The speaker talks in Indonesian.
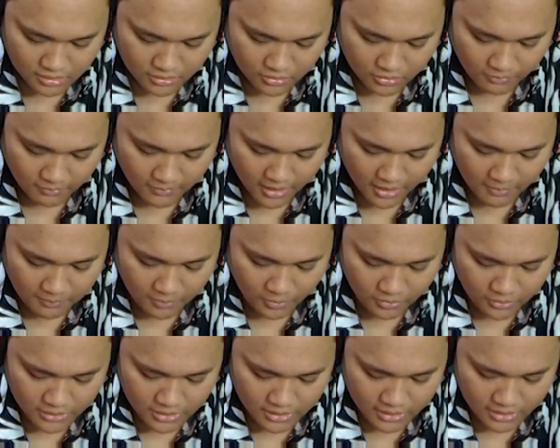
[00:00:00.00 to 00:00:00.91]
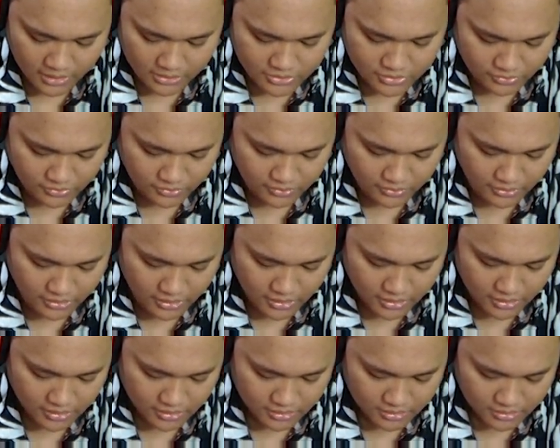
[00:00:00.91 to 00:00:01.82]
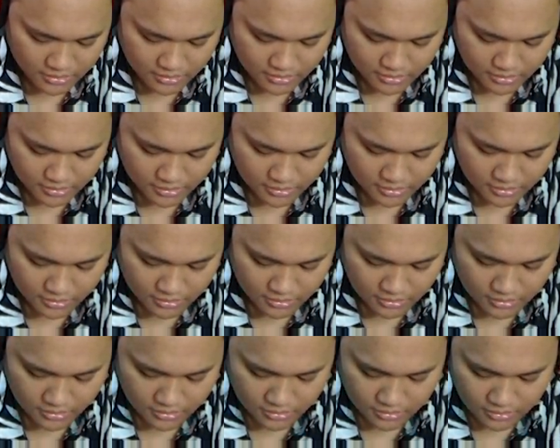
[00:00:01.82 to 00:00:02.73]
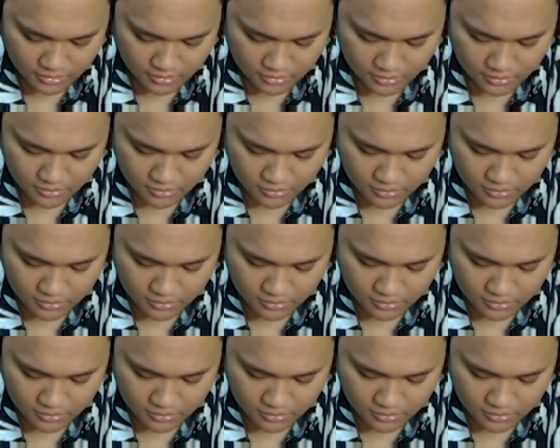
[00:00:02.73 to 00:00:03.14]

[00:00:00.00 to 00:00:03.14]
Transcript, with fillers: Kok malah blunder ya cuy? Ah maju lo, maju.